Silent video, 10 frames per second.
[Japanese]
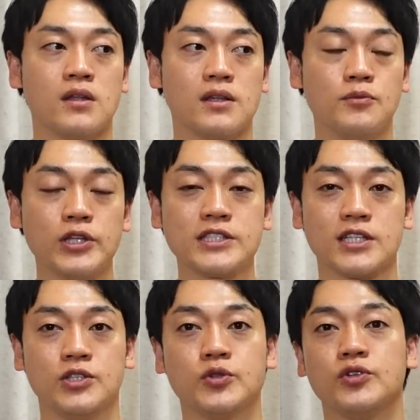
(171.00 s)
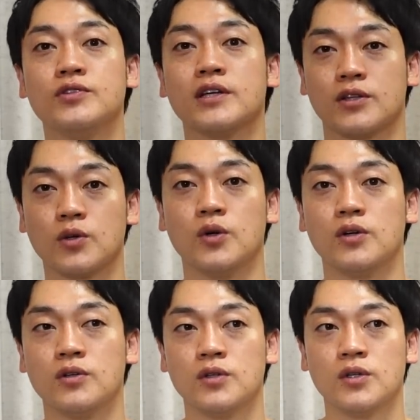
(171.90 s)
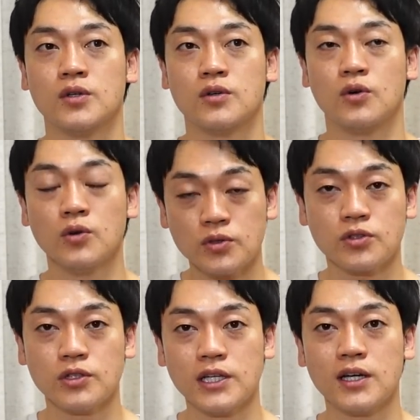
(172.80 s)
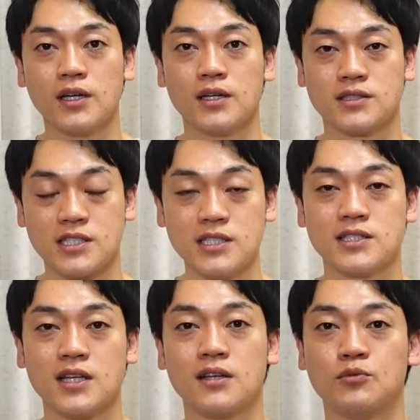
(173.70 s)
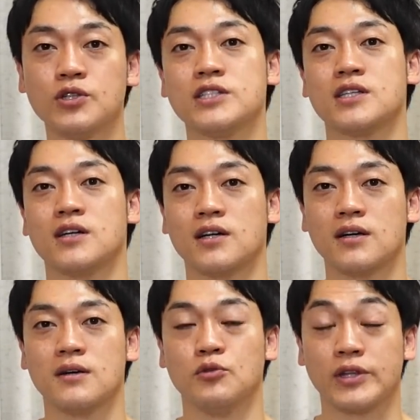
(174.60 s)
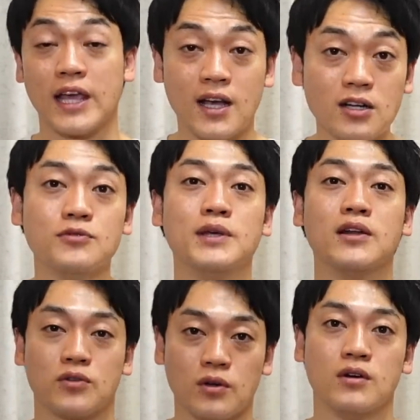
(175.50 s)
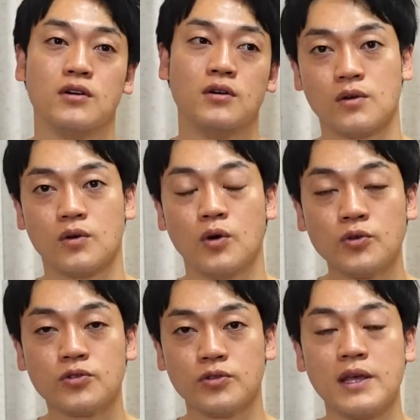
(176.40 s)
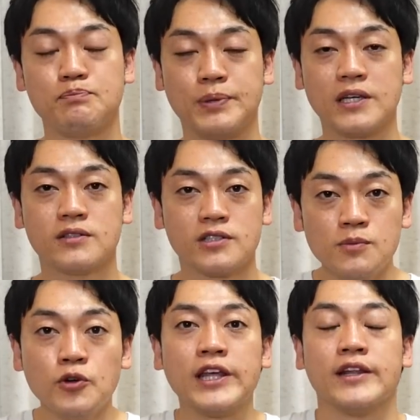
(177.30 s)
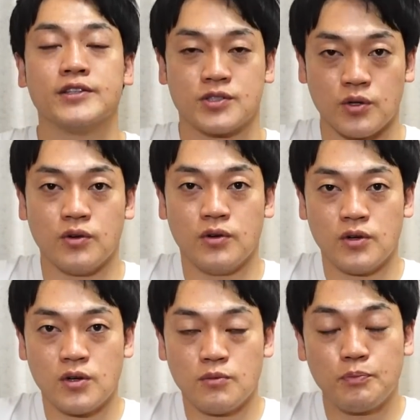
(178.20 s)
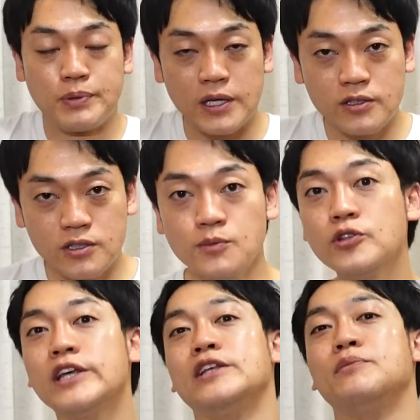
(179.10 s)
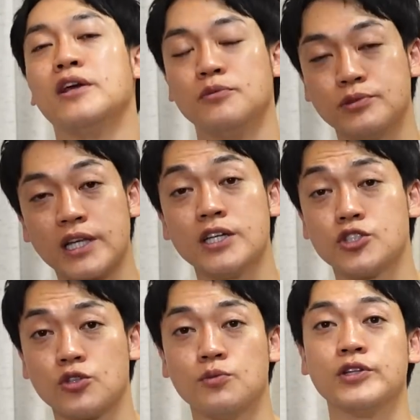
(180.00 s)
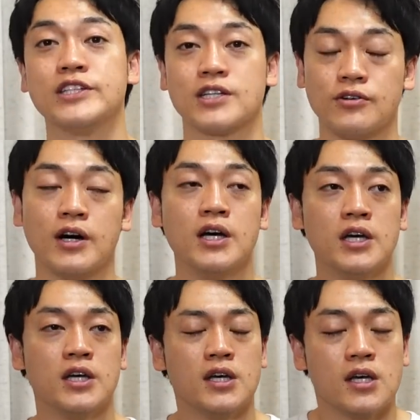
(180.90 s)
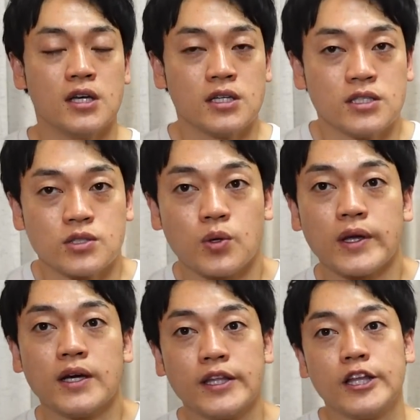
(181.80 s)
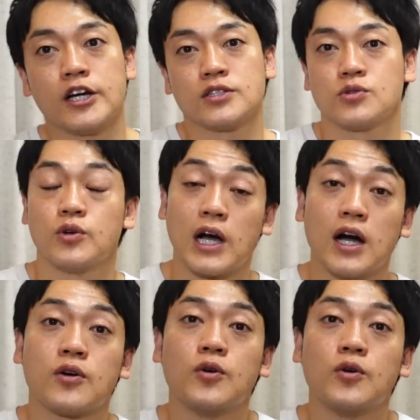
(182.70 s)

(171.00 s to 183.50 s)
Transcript: でモネちゃんによく言うんだけど本当に小さなモネちゃんがもうでかく見えると本当ねビッグモネなんですよビッグモネに見える舞台上のモネちゃんはそれがねなんかすごいかっ